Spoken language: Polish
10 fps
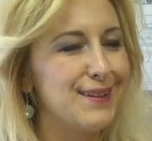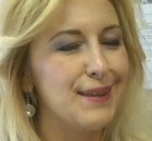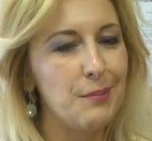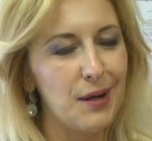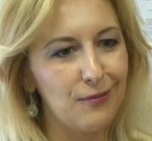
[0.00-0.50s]

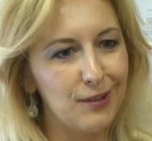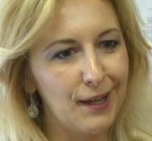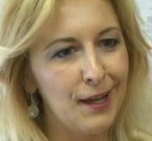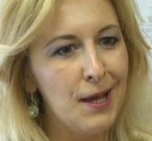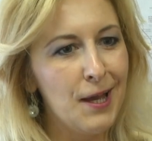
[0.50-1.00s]

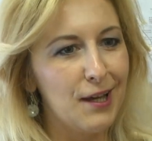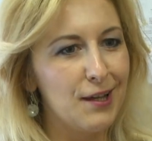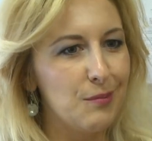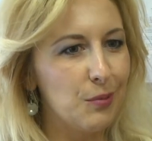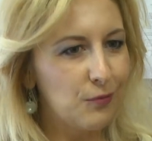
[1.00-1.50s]
naprawdę
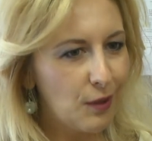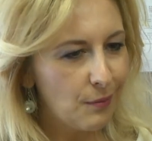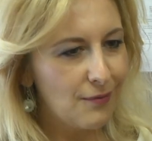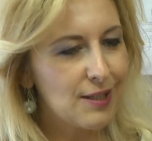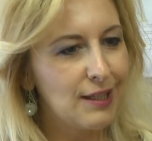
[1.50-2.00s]
pod
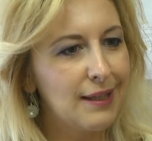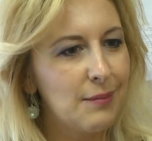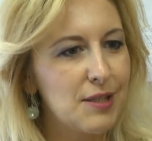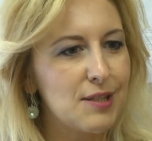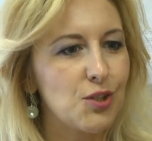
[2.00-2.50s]
wieloma
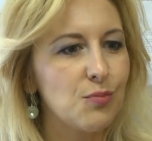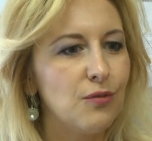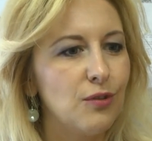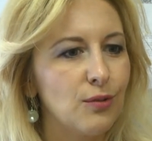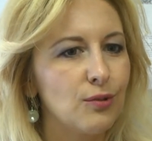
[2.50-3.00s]
względami
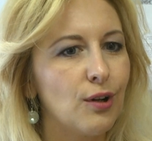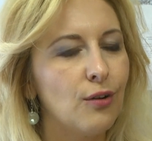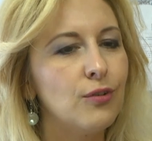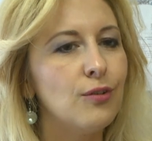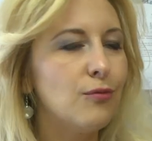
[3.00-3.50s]
jesteśmy
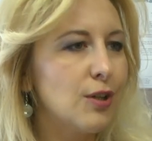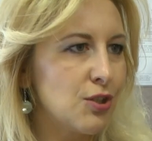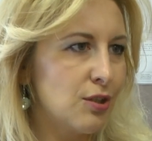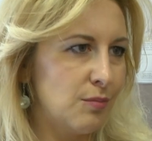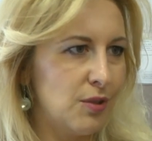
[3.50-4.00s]
wyjątkowi,
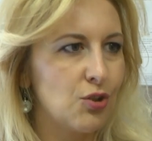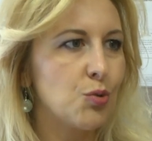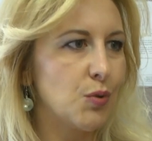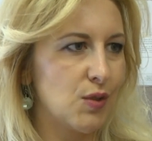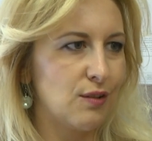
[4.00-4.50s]
właśnie tymi
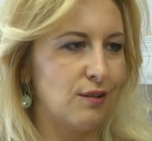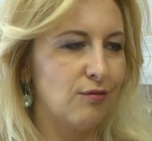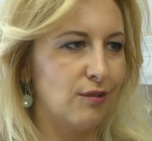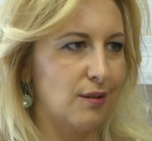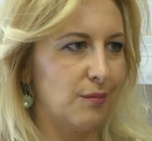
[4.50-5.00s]
też
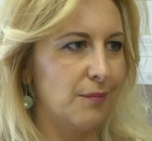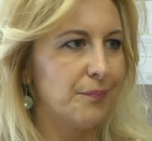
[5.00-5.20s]
pozytywnymi.